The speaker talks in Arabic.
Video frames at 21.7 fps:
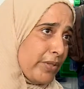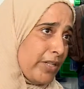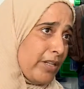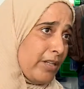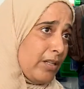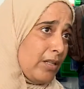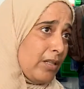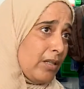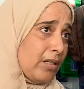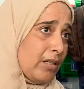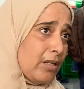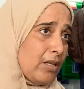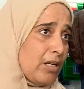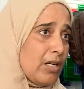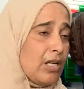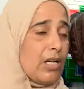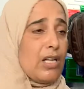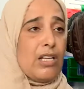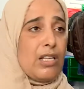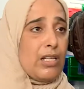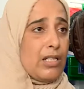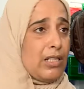بي
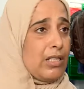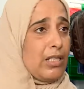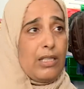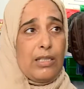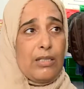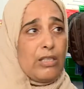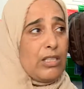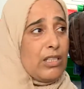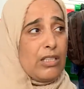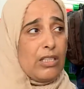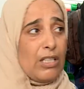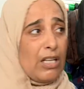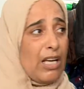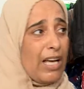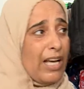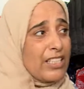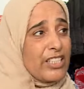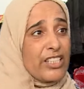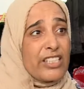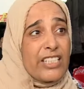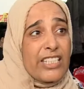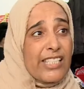إيه،
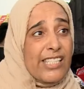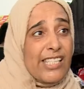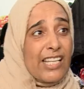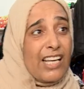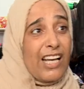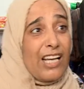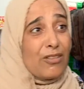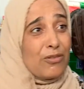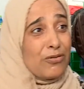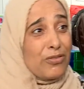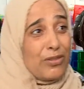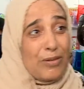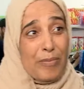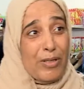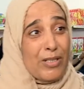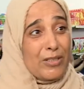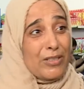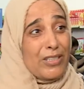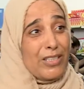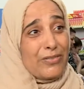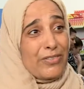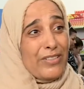قاعدين يستغلوا في
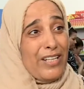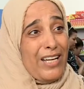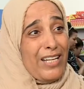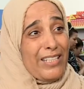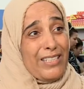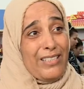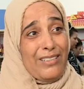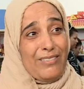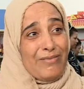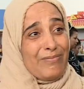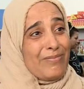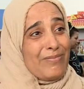الموقف يعني